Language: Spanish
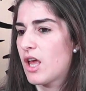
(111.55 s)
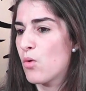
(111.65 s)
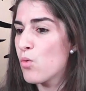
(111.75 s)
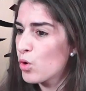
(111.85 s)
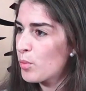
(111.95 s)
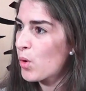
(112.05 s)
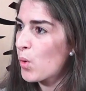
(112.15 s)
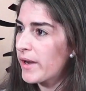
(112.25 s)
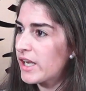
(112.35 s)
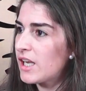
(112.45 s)
un grupo
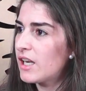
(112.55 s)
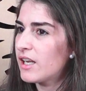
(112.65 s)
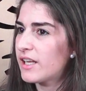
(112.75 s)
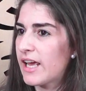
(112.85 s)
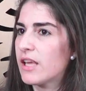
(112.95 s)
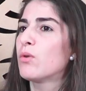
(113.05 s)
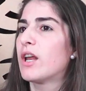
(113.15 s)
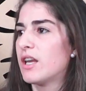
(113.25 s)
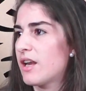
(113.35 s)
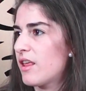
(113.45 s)
juvenil que hay
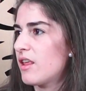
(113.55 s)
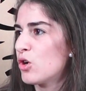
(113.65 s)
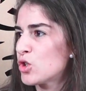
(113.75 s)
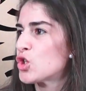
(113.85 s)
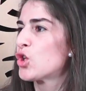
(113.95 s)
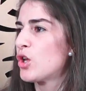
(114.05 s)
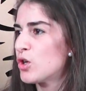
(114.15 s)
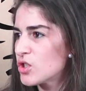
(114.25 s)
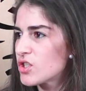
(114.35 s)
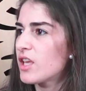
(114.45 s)
una nena de 8, de
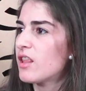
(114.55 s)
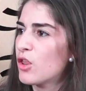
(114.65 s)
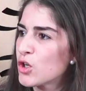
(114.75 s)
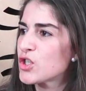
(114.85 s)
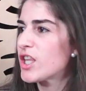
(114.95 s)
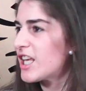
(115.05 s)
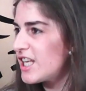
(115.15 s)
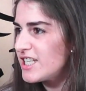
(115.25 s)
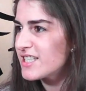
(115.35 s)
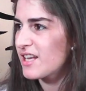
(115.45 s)
11, de 12, de
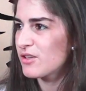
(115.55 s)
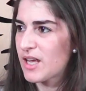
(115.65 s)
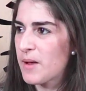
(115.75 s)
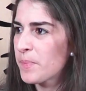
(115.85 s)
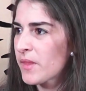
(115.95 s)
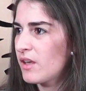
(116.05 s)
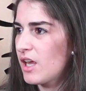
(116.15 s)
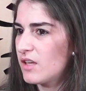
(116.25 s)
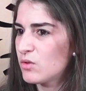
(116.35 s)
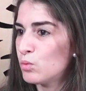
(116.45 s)
15, o sea,
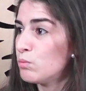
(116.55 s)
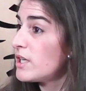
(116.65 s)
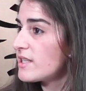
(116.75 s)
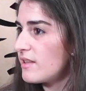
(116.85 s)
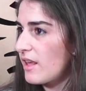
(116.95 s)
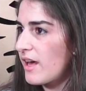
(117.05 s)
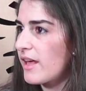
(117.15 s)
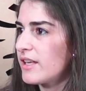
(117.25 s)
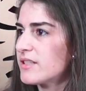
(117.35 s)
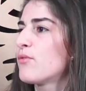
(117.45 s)
es un mix de
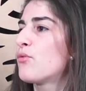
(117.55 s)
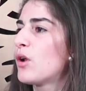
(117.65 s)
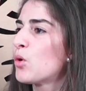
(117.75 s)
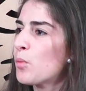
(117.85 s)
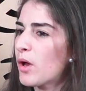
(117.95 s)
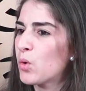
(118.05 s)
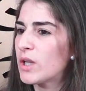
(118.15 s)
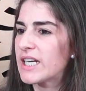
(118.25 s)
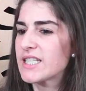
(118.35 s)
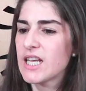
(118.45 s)
edades, fue el grupo
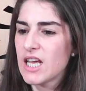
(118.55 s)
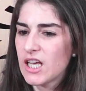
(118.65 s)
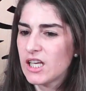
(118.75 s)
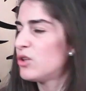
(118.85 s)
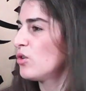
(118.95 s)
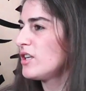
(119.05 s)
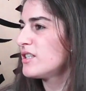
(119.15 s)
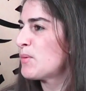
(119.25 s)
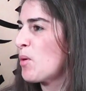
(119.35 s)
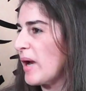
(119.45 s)
adultas y todos
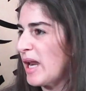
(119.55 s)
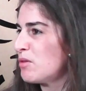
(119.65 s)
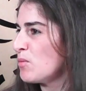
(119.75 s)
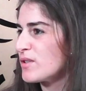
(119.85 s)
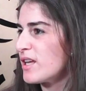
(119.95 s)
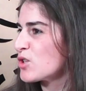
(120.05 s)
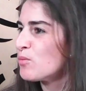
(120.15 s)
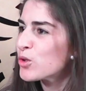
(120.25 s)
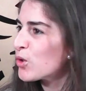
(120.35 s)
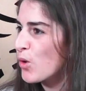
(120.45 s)
hinchamos para el mismo, o sea,
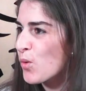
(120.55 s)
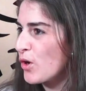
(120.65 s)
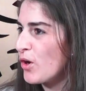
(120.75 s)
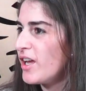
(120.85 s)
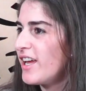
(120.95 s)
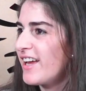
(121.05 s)
somos todos uno.